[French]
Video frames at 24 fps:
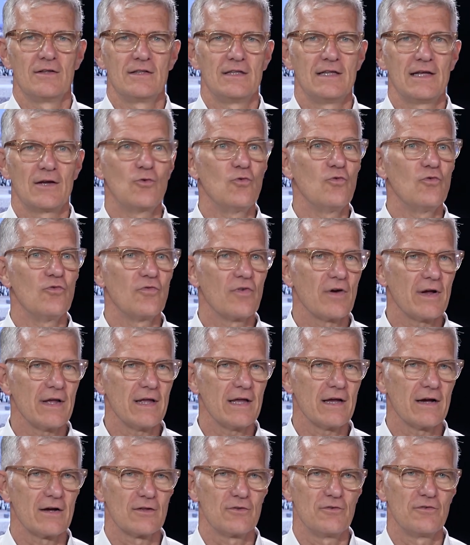
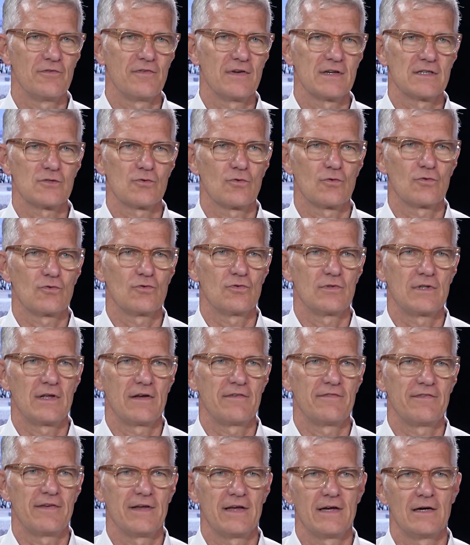découvrir d'une façon tout à
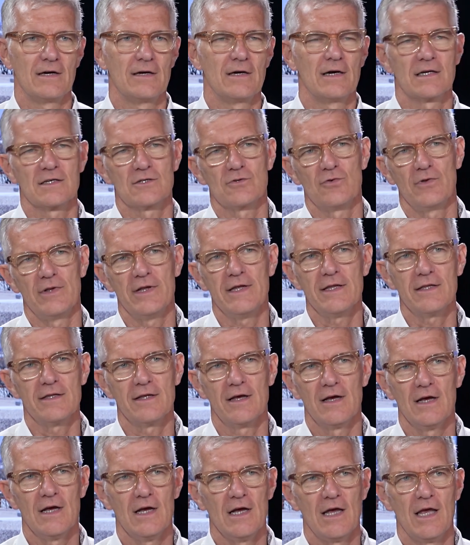fait insolite.
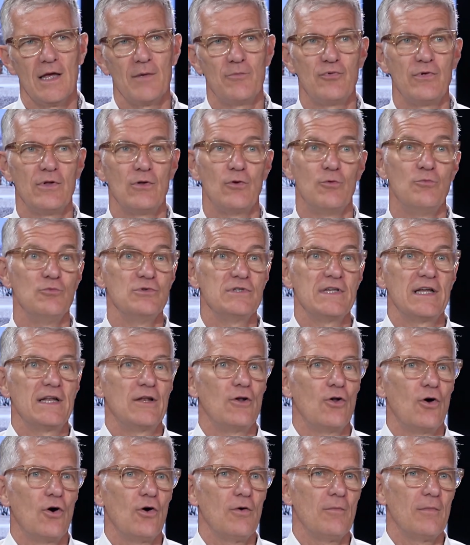Et puis le musée de
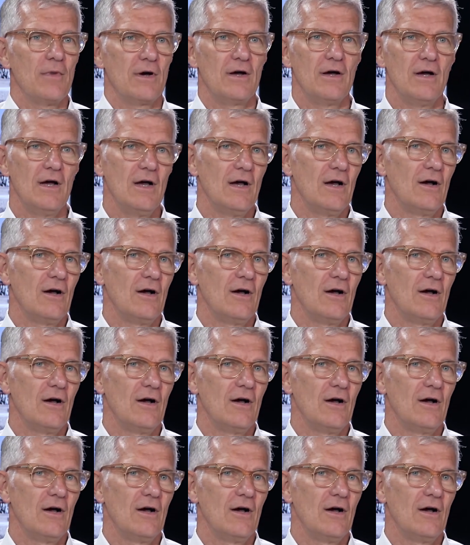l'homme